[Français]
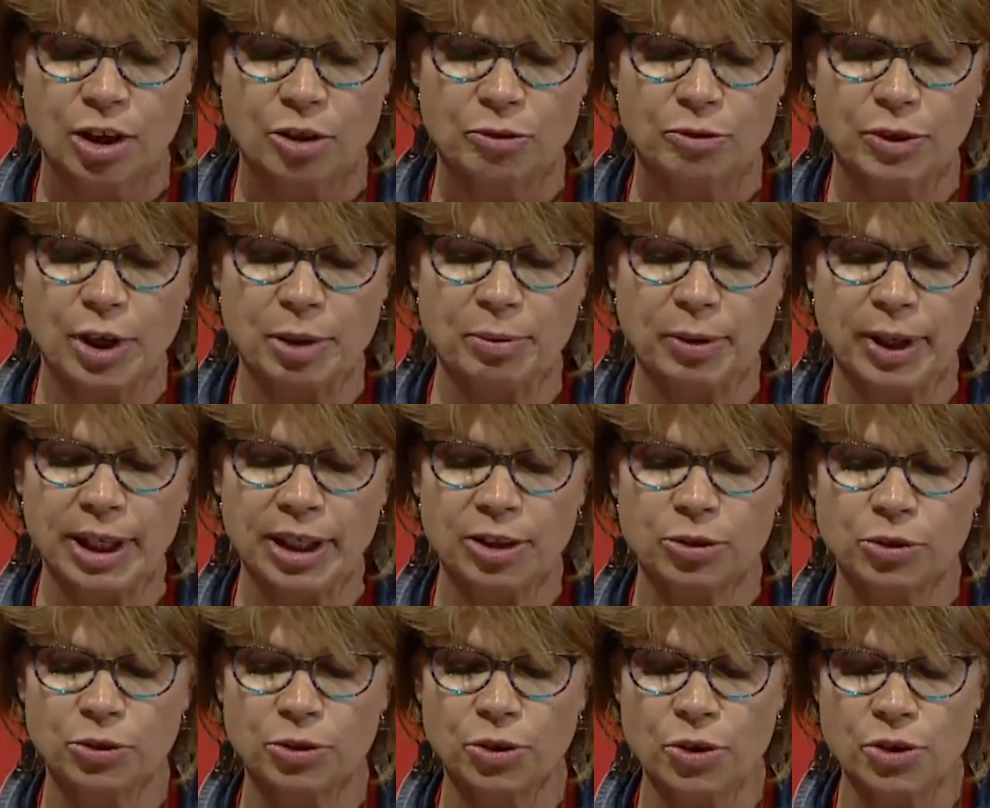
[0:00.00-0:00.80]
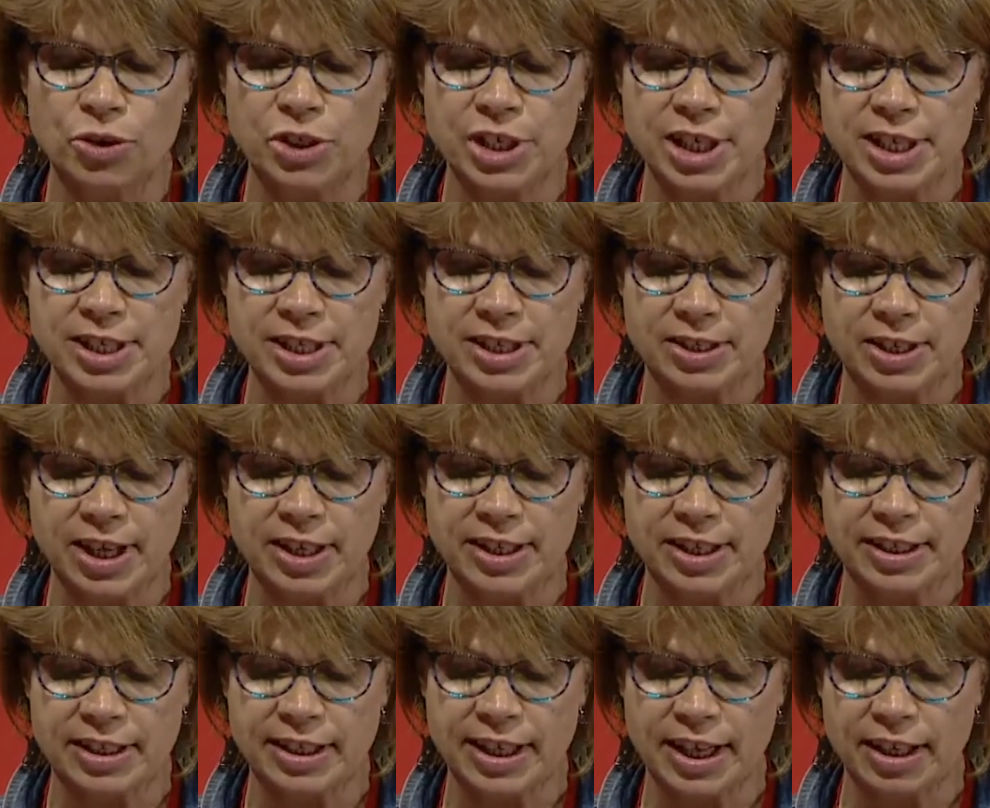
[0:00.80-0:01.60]
fabrique le danger
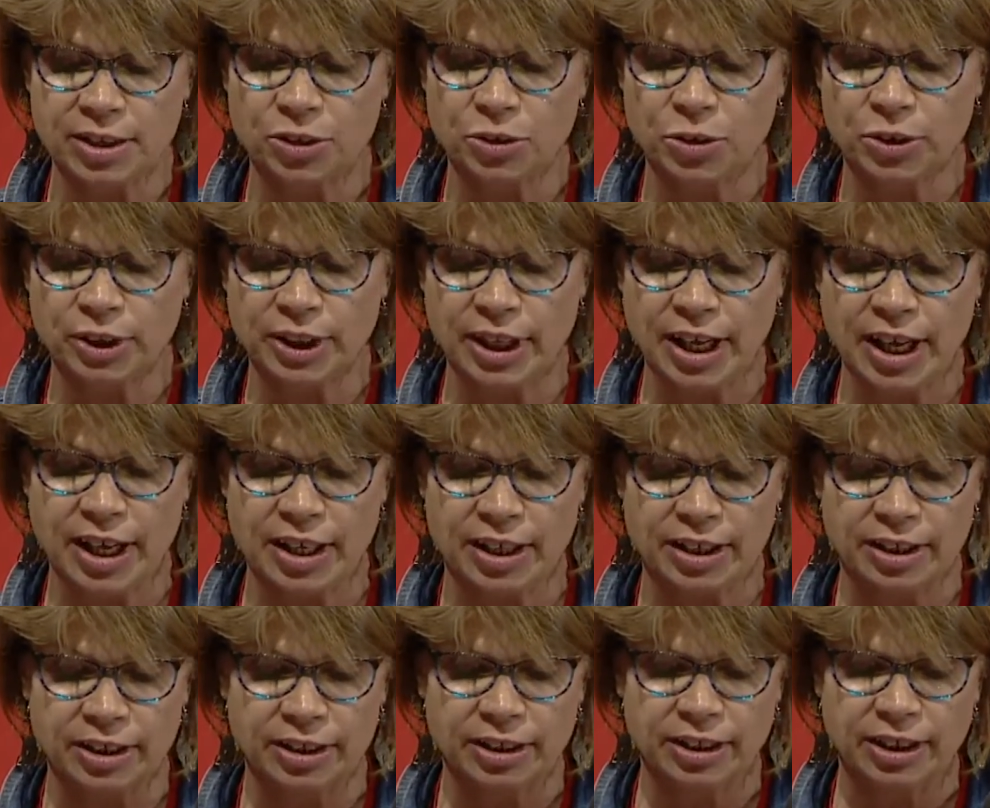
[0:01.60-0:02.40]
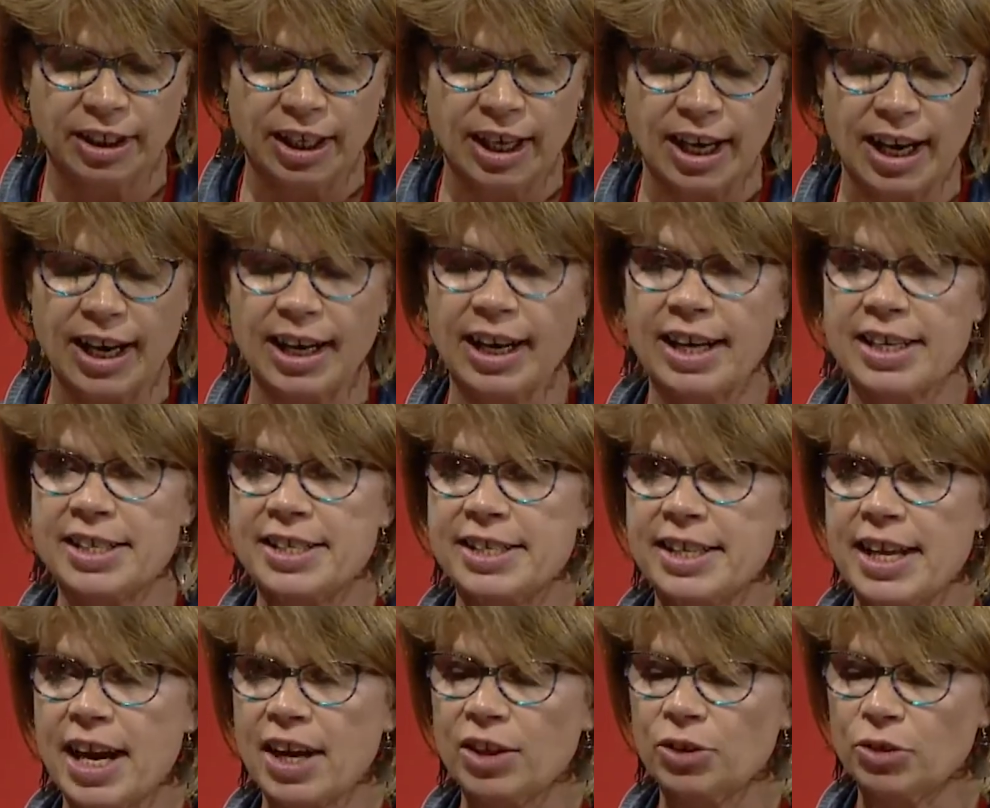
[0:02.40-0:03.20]
sanitaire total, à
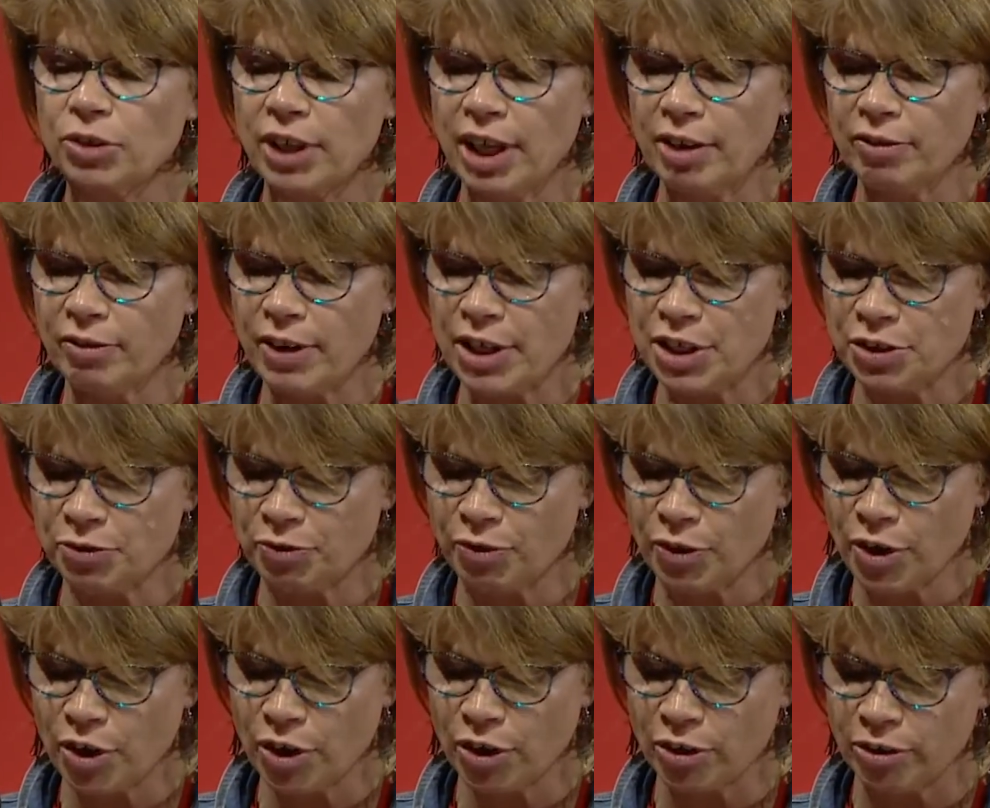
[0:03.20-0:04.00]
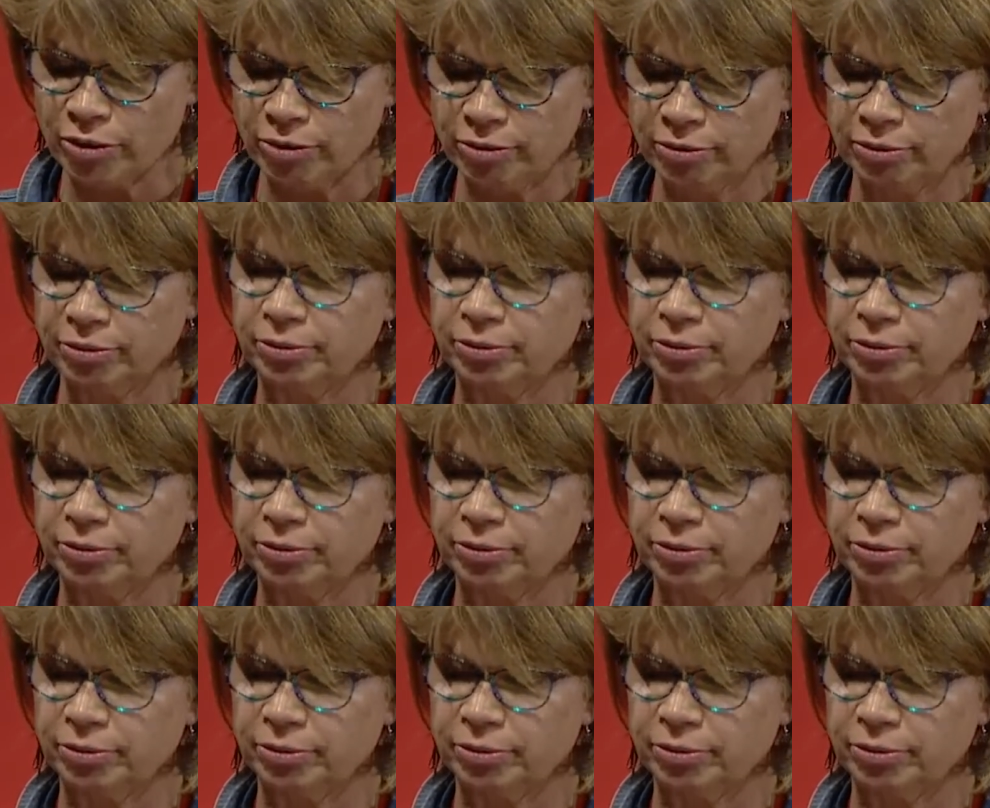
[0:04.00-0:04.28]
l'instar de la vache folle.